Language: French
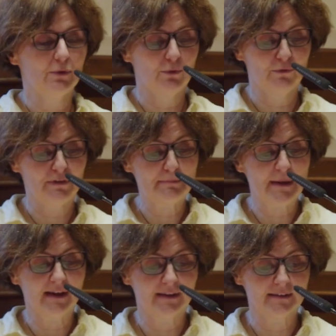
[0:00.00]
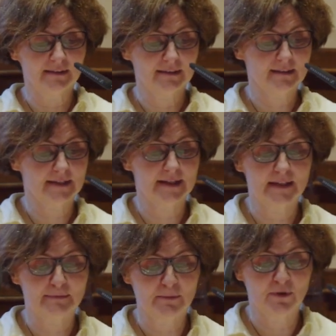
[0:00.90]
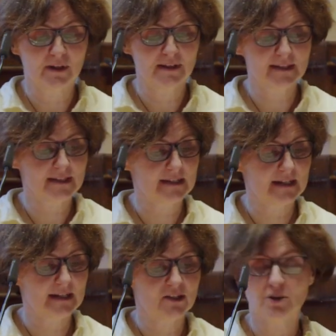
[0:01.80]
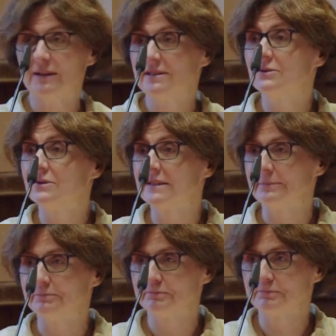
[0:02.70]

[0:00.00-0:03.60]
que le vrai parrain, ça n'est pas moi, c'est Jean-Baptiste C.